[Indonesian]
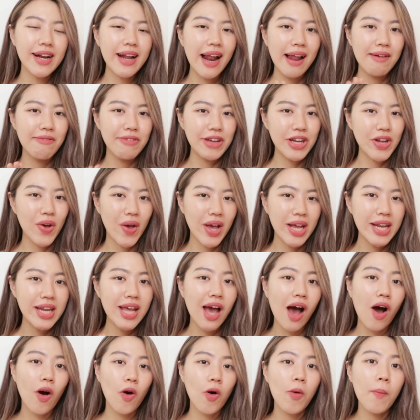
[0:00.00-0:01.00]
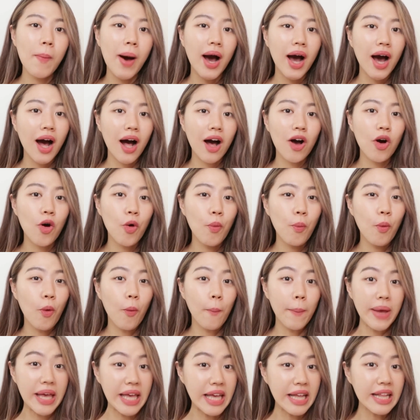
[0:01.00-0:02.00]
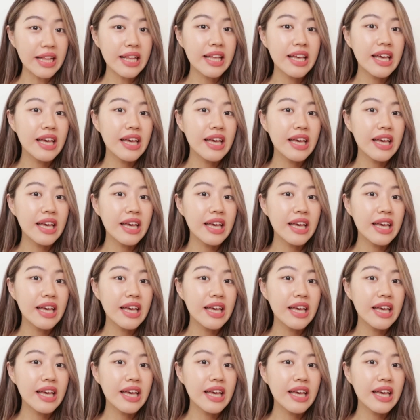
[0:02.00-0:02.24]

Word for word: dalam video ini aku bakal ngumumin